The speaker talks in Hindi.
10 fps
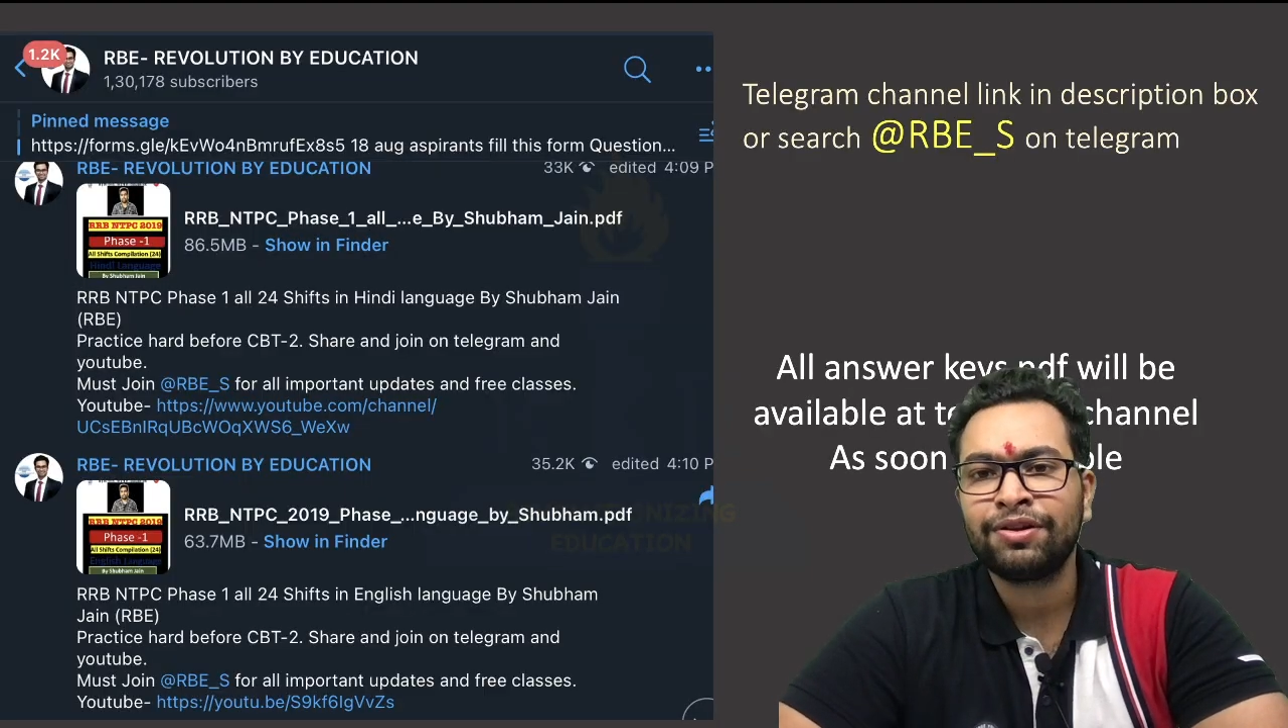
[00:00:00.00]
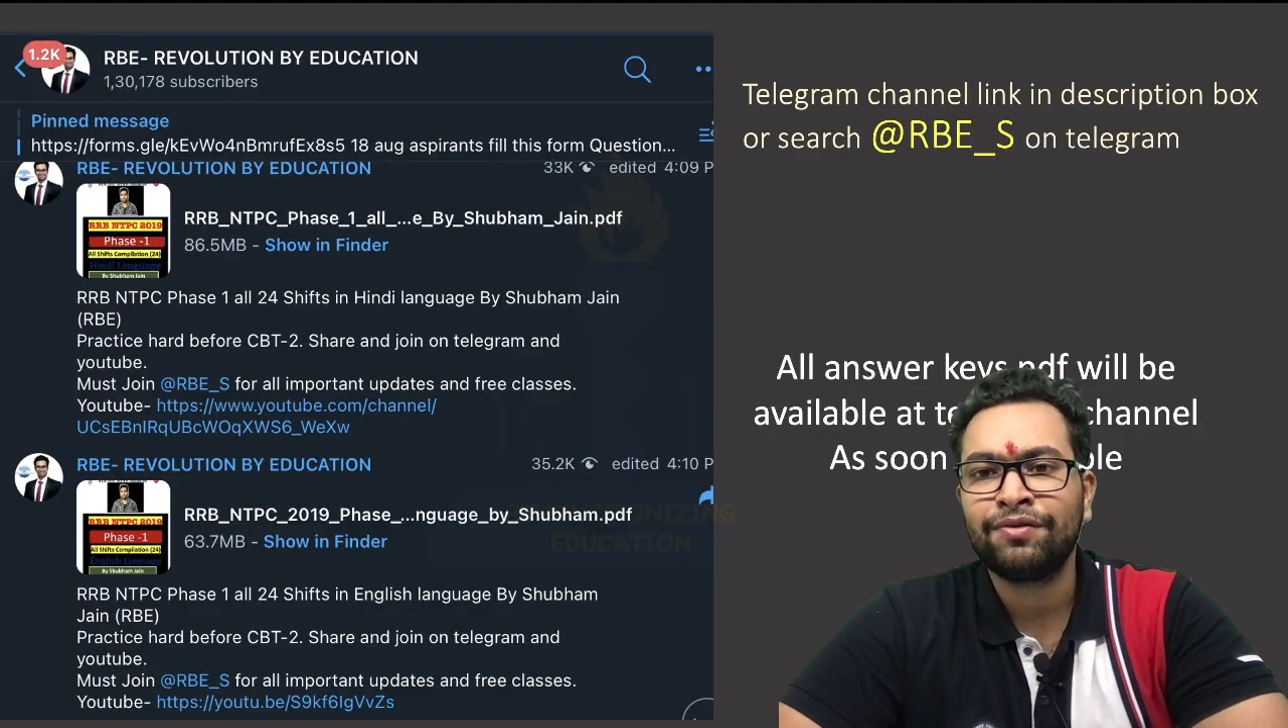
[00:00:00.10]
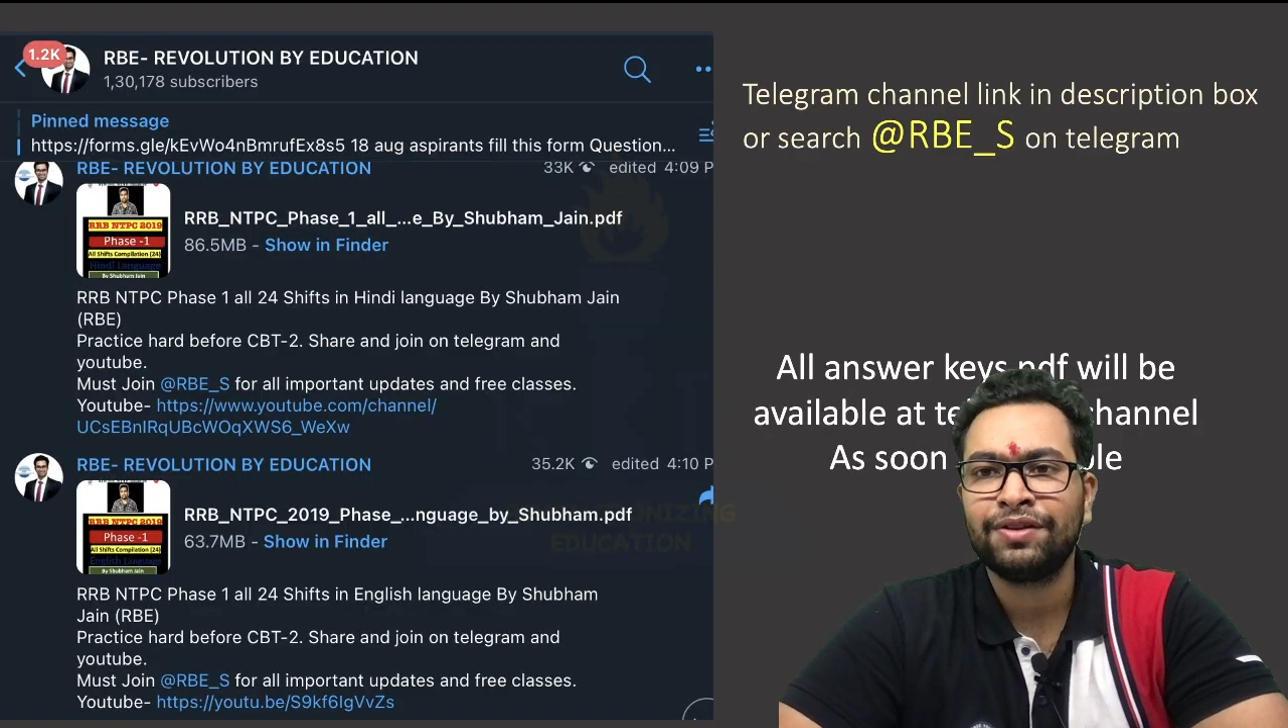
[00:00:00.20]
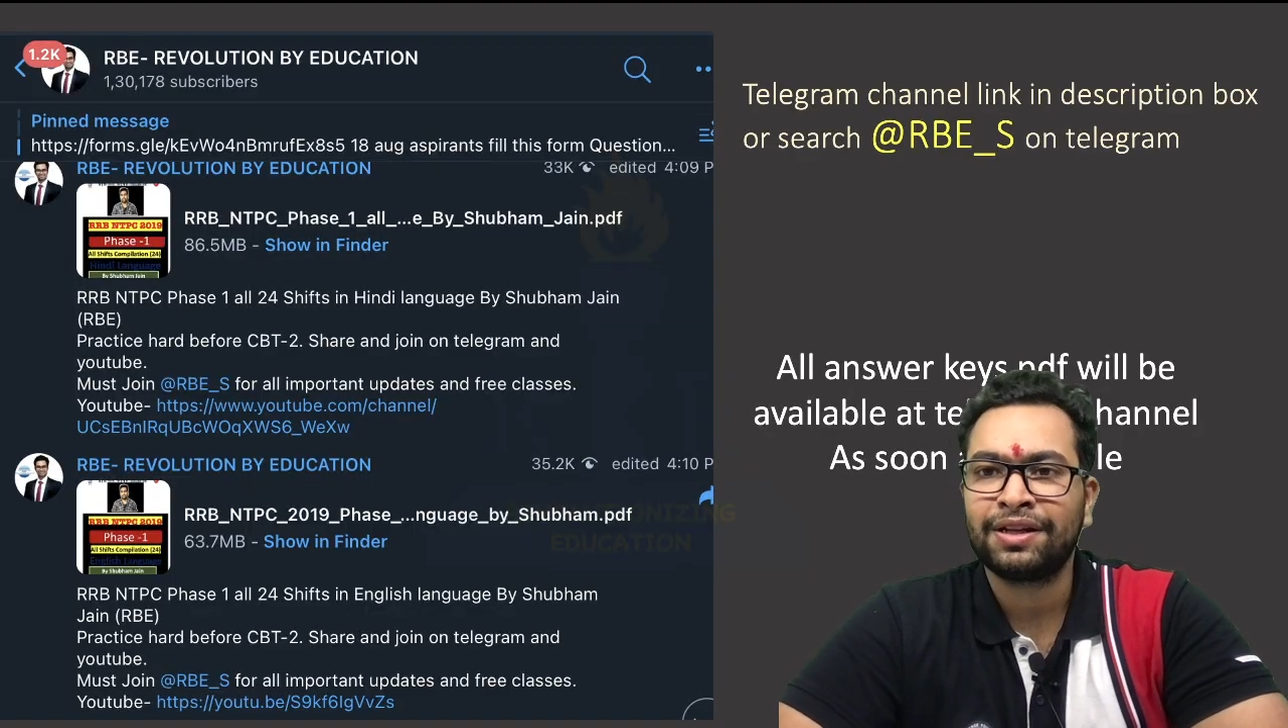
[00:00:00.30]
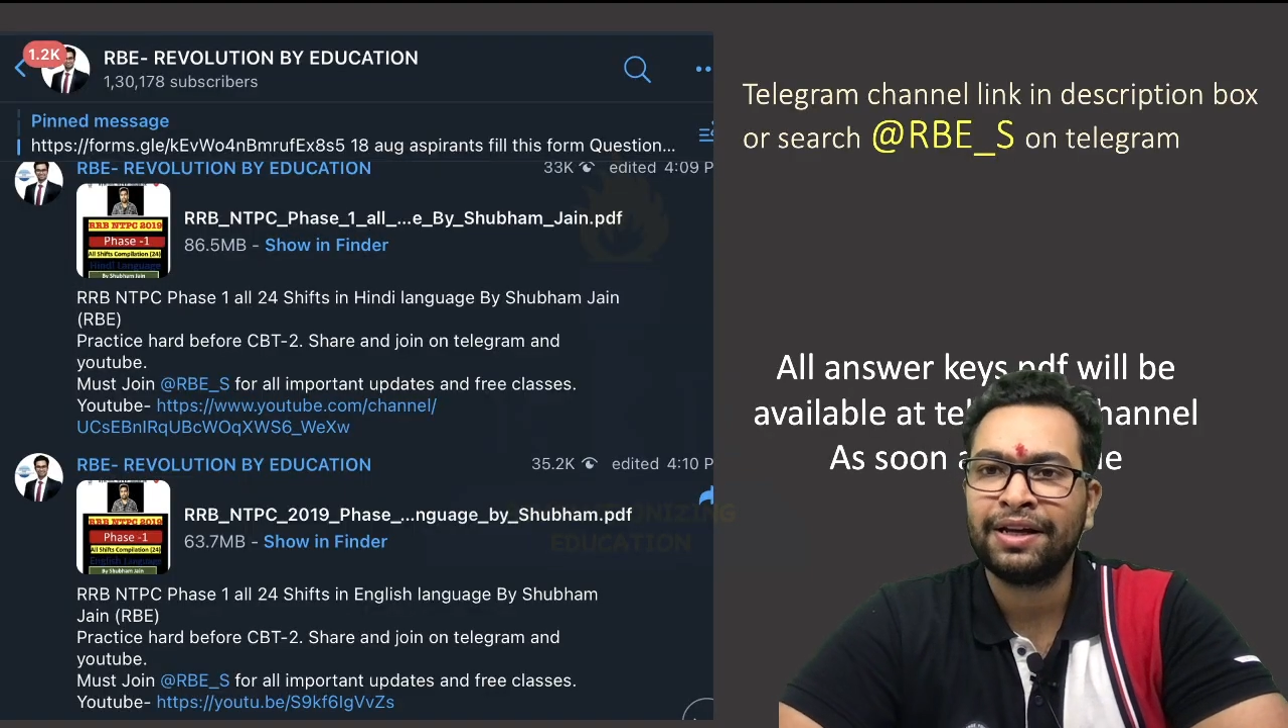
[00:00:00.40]

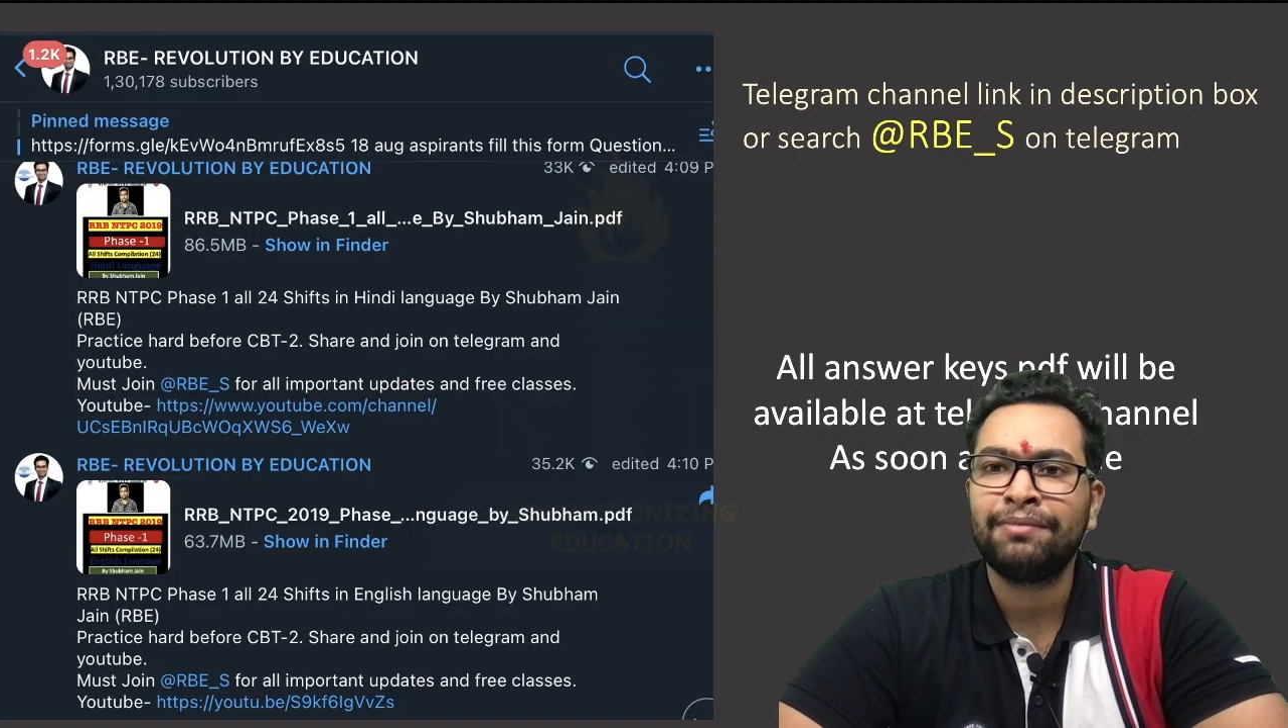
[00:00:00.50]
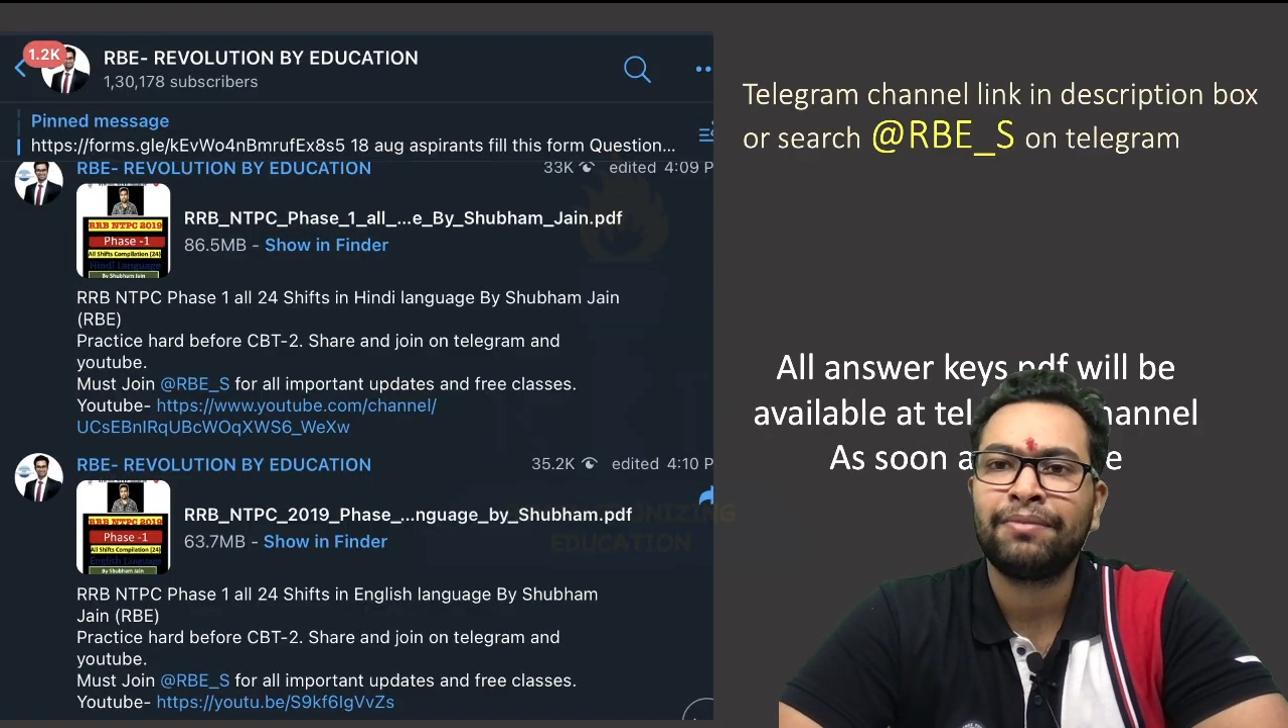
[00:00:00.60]
सिर्फ इतना ही